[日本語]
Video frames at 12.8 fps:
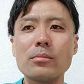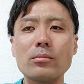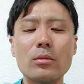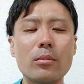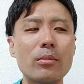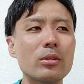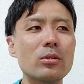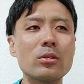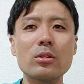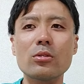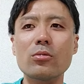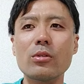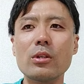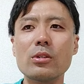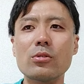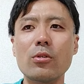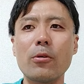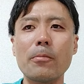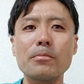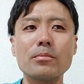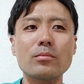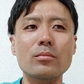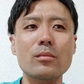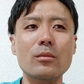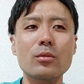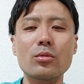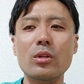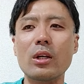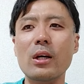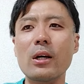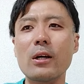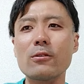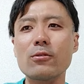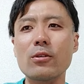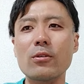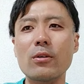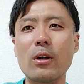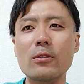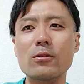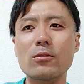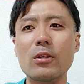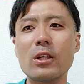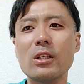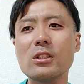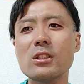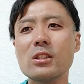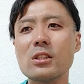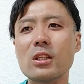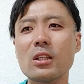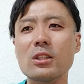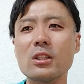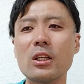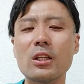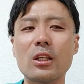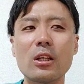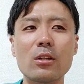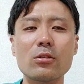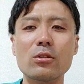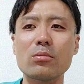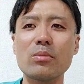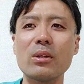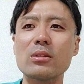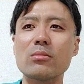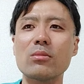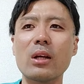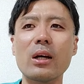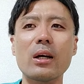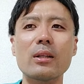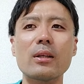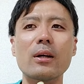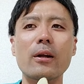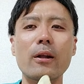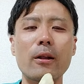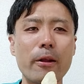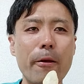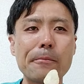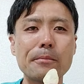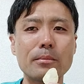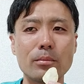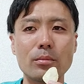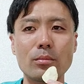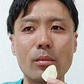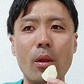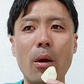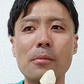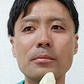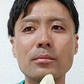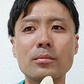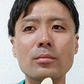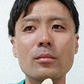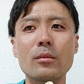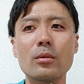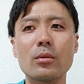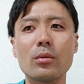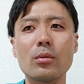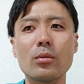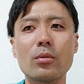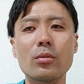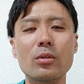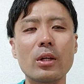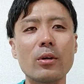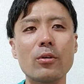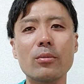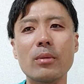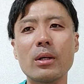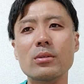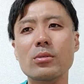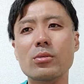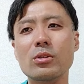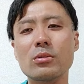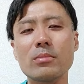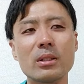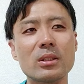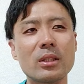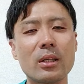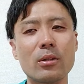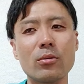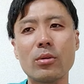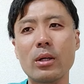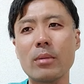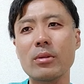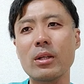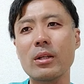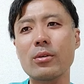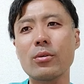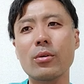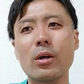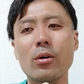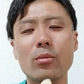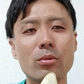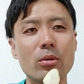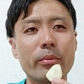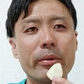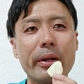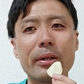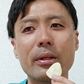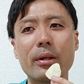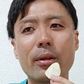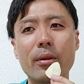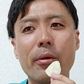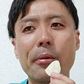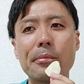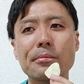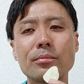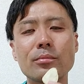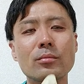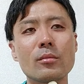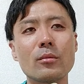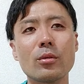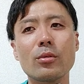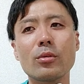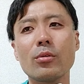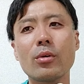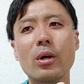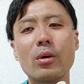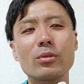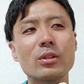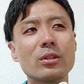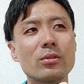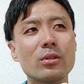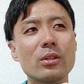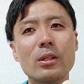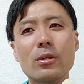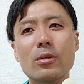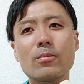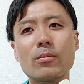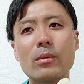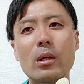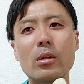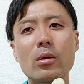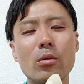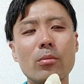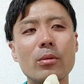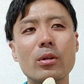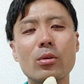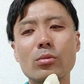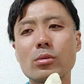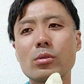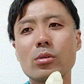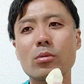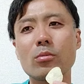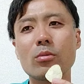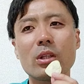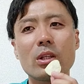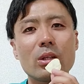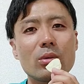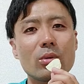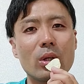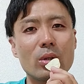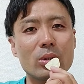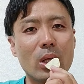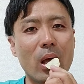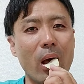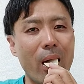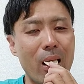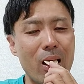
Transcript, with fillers: まあ、別にそれ以上食ってかかるっていうかその返信させていただくスペースもなかったからね、うん、この対応に満足しましたかどうかみたいな評価を求められたけどその評価をせずにあのコメントを打つこともできるけどさ、